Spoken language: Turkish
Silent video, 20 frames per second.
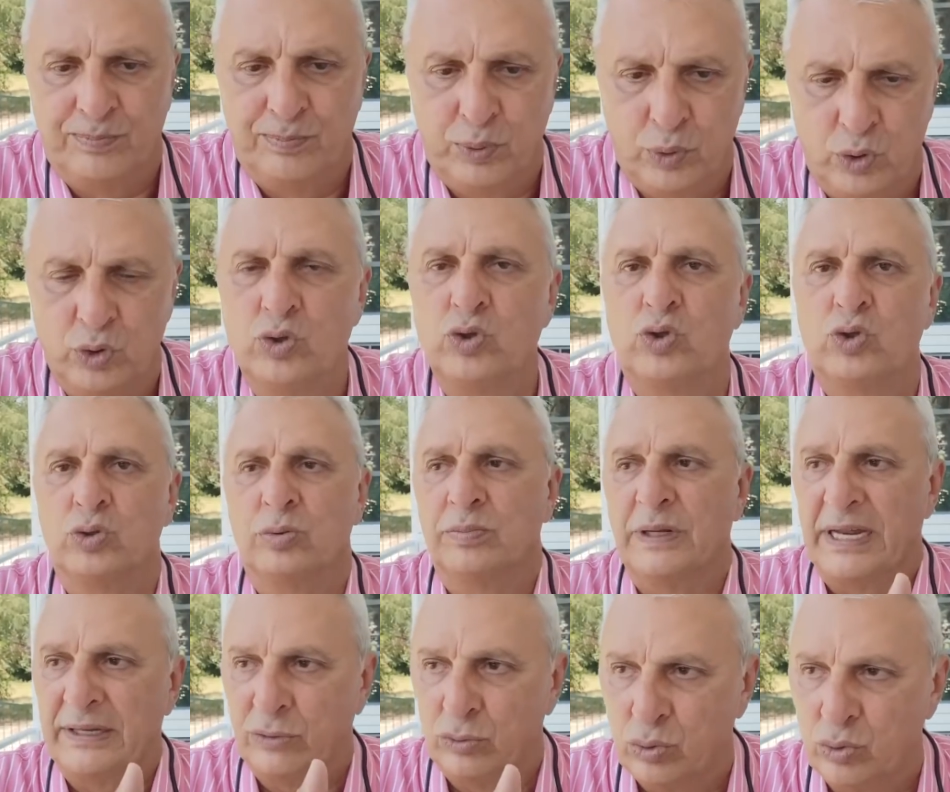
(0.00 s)
bugünkü
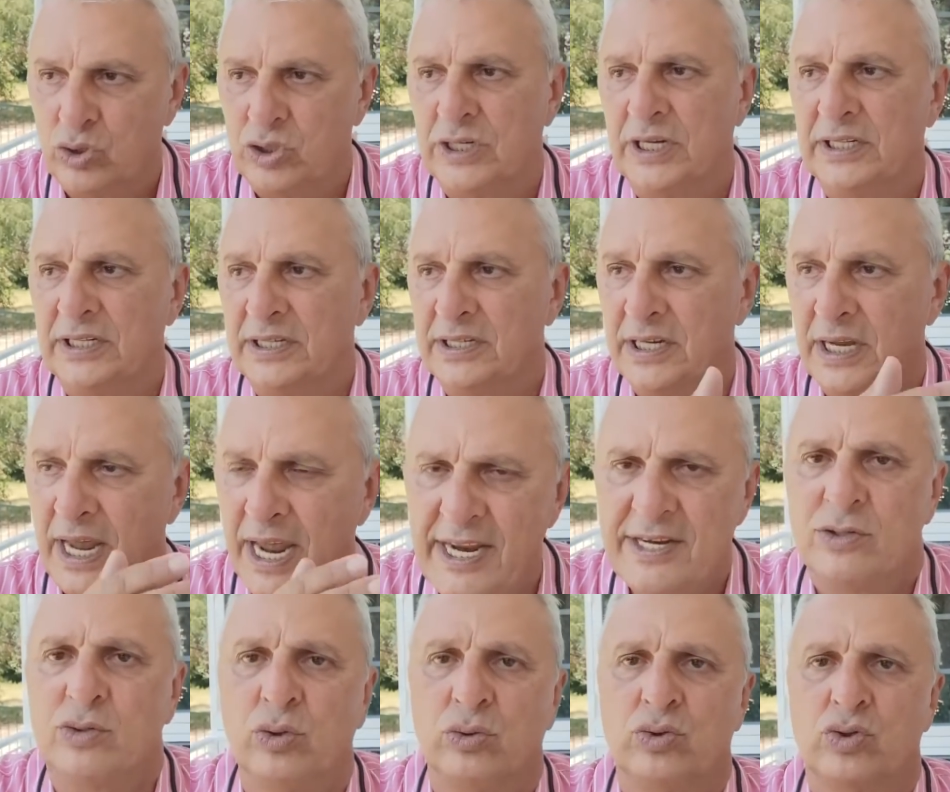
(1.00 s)
yani Türkiye'deki
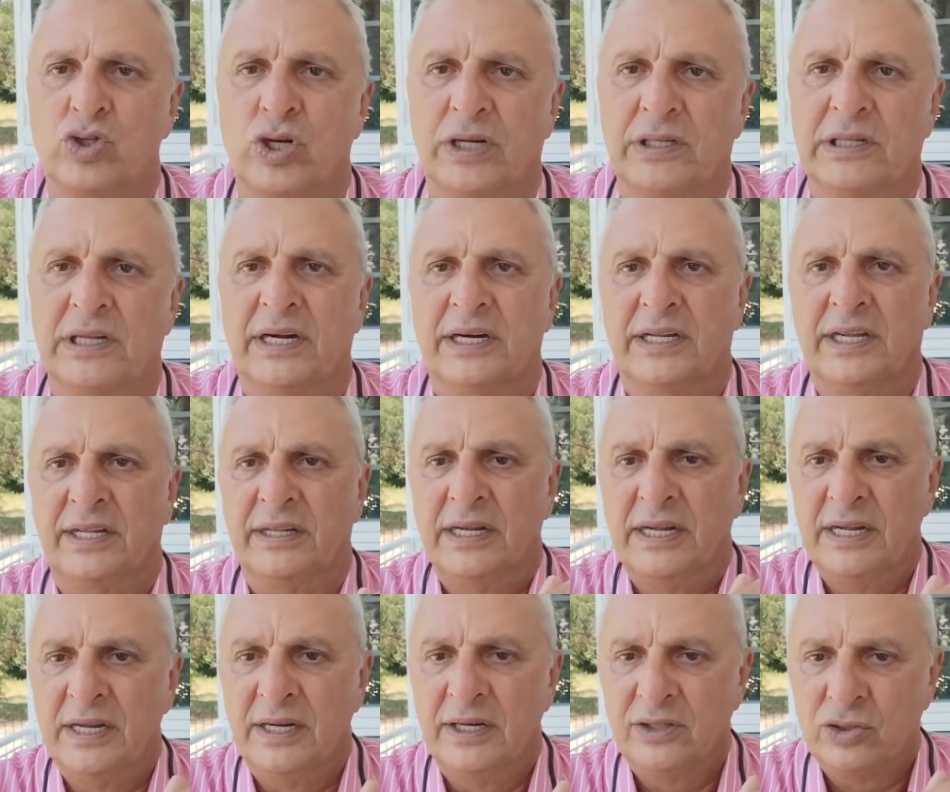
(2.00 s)
en kötü şartlardan
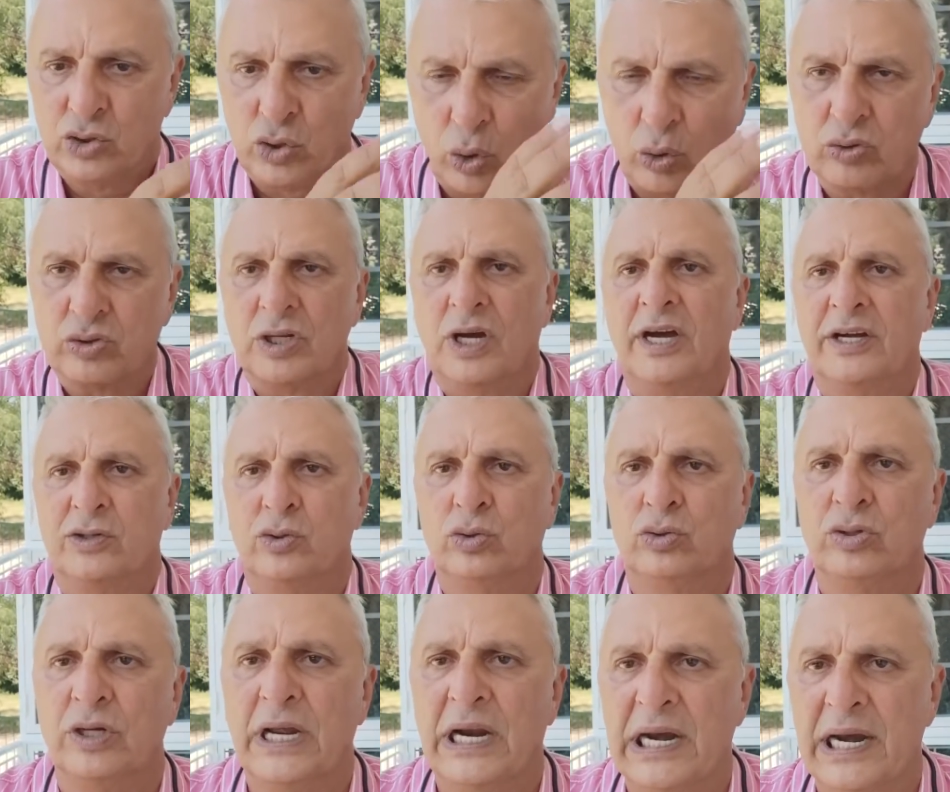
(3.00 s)
çok daha
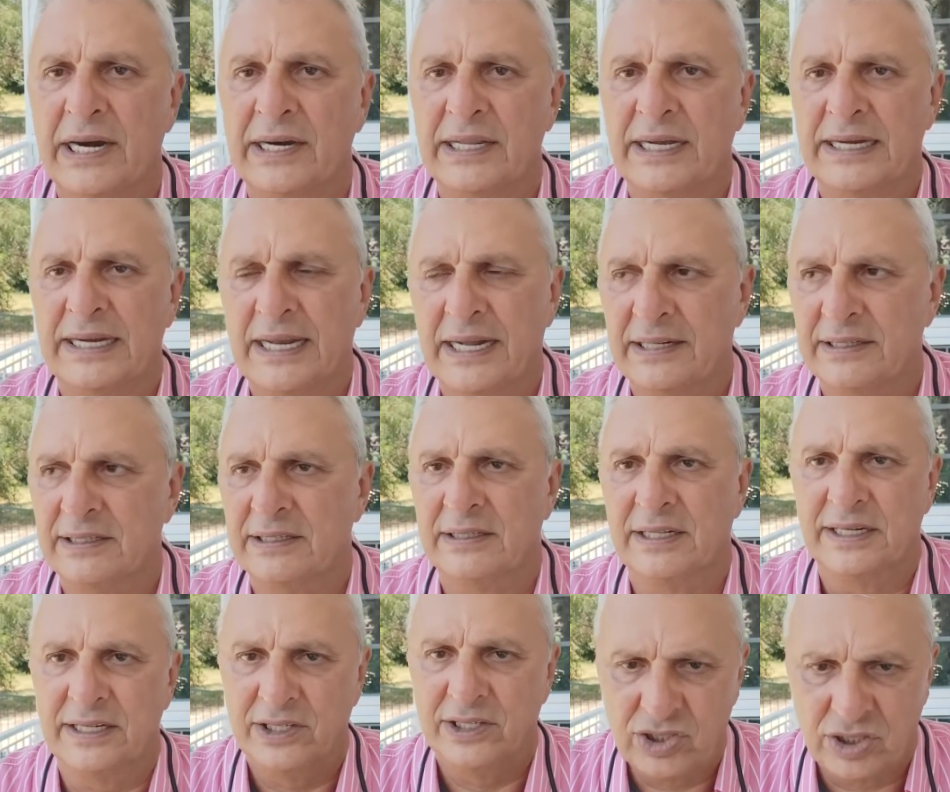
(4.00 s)
kötü yerlerden
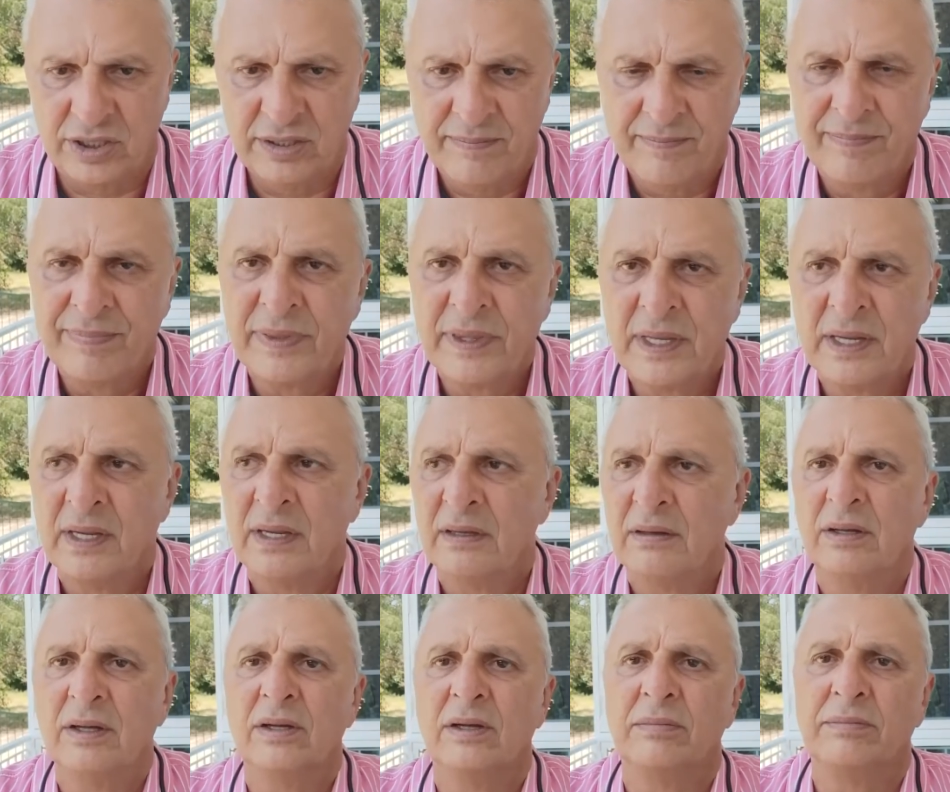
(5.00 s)
geldikleri için
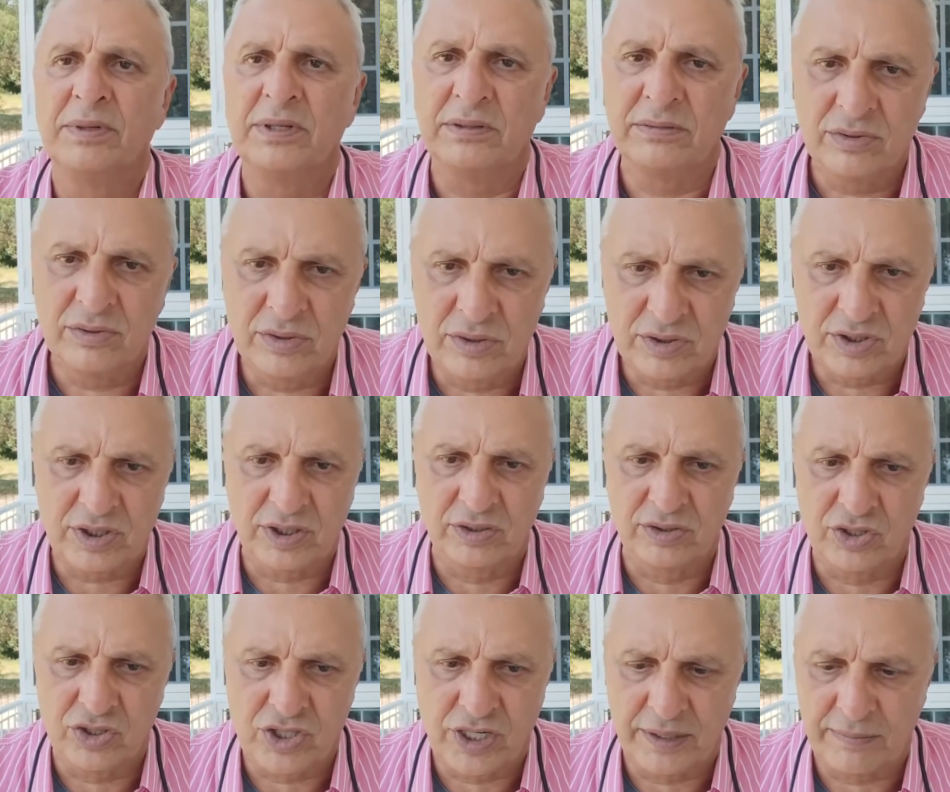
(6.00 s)
e, bir
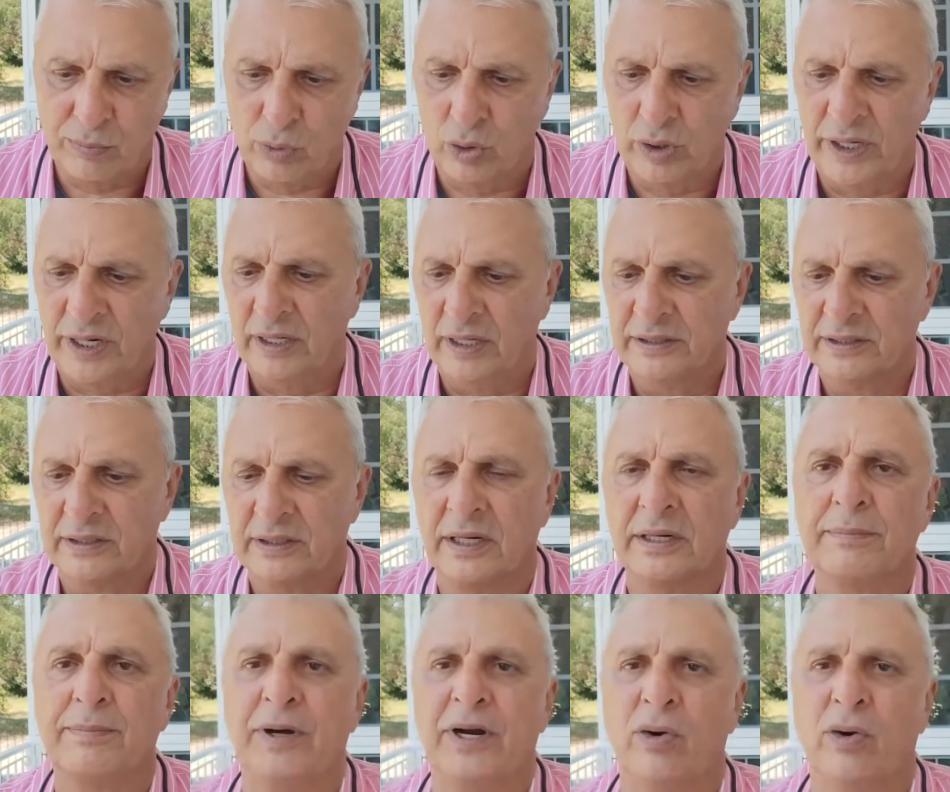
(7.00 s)
sıkıntı çekmiyorlar.
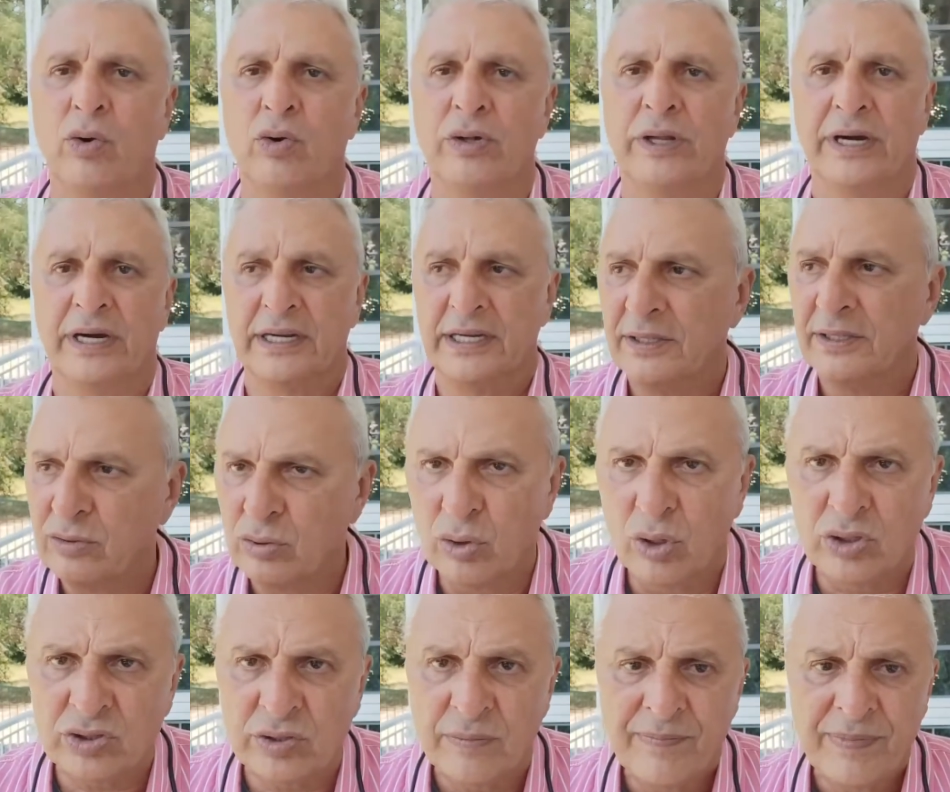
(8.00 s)
Aldıkları para onlara
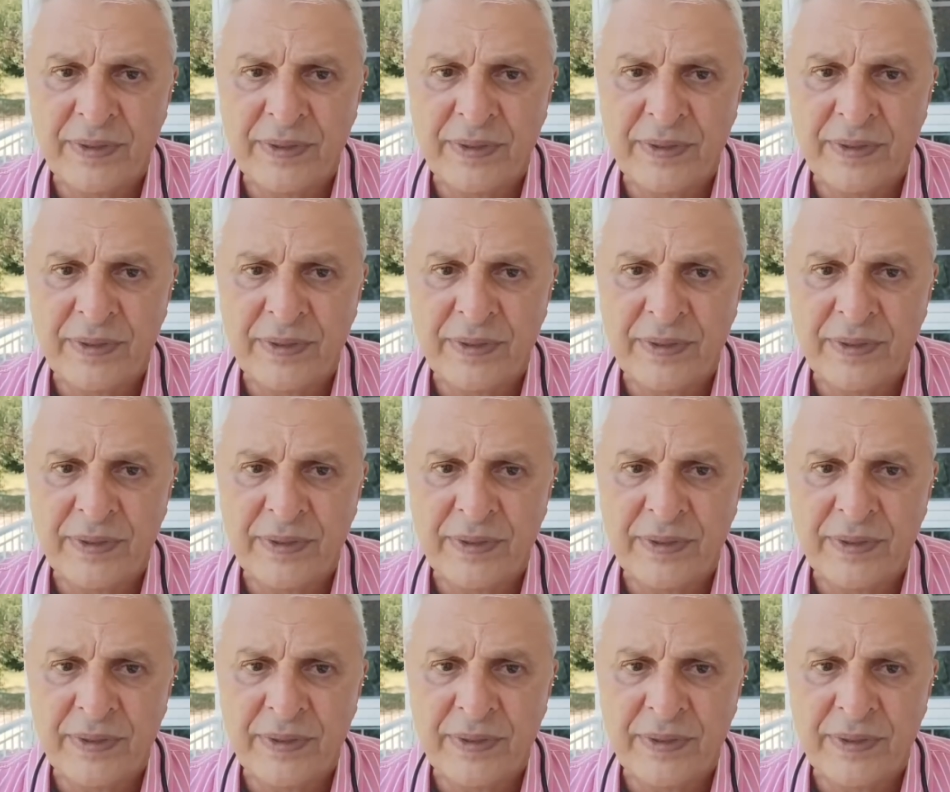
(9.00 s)
yetiyor.